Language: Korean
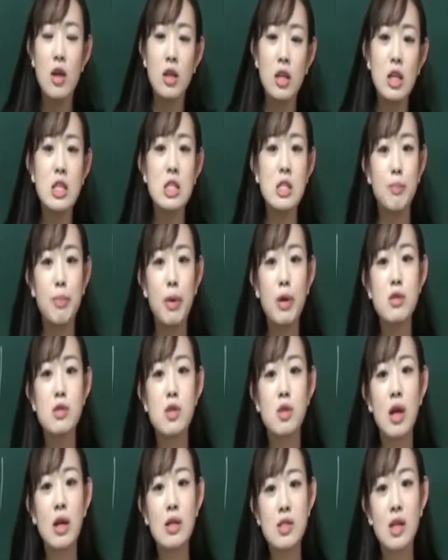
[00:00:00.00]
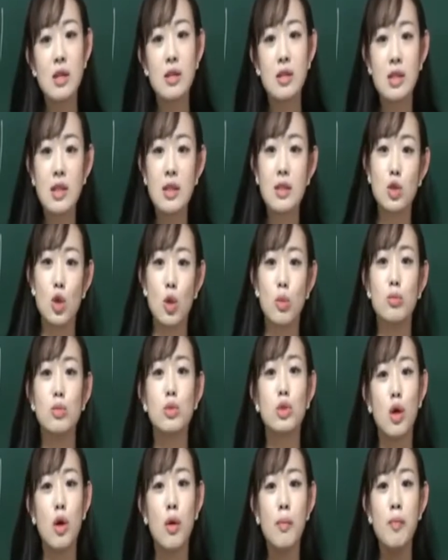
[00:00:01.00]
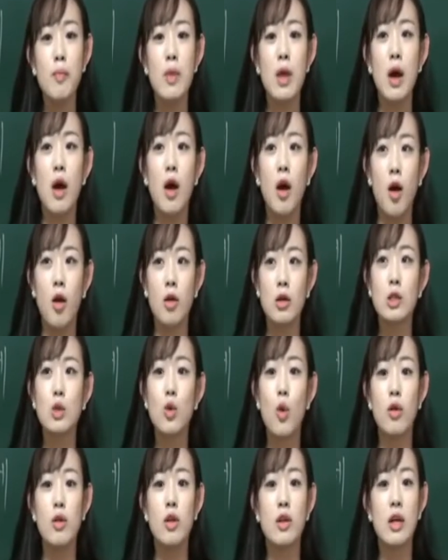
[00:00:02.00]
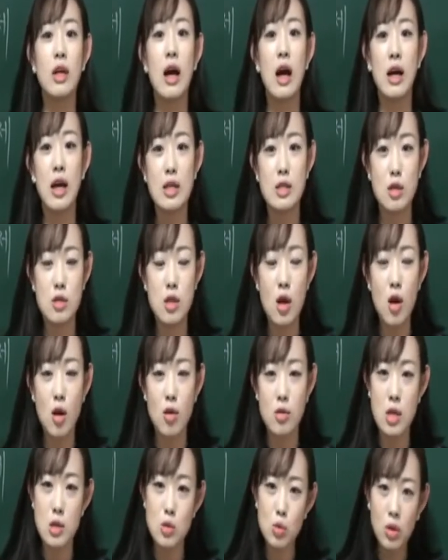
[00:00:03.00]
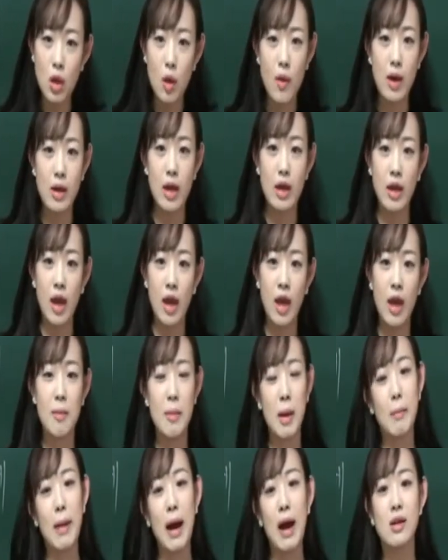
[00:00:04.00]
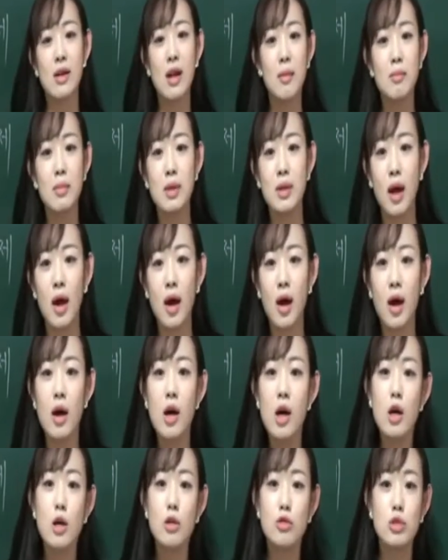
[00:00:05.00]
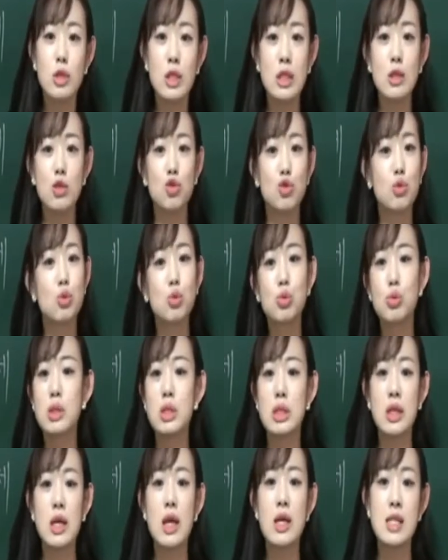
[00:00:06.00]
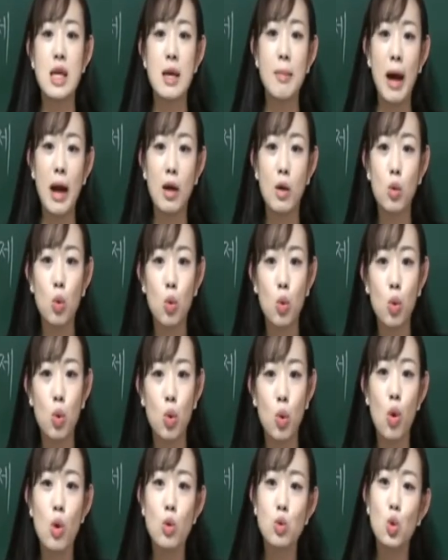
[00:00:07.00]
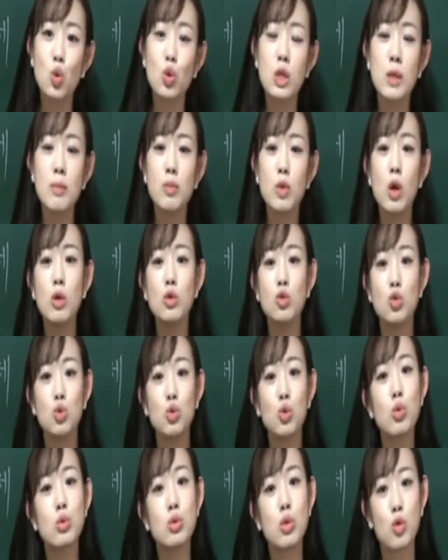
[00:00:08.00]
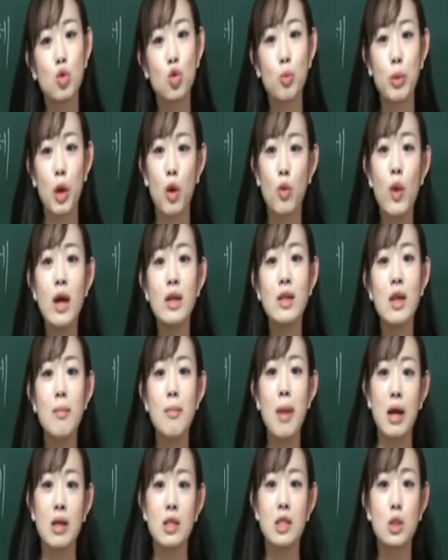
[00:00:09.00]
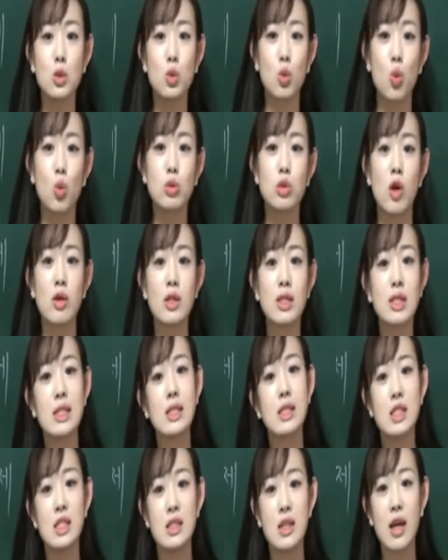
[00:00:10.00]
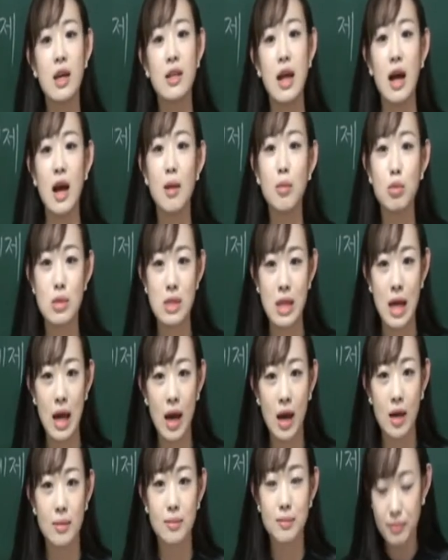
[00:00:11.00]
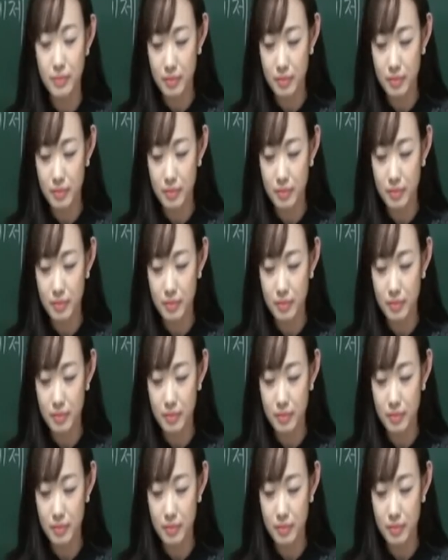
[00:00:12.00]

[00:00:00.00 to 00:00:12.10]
이 집현전 학자들은 점점 어, 그 권력이 강해져서 세종대왕에게 말을 합니다. 우리 육조 직계제 말고 조금 더 유교적으로 변화된 방식으로 정치를 진행해 나가보자.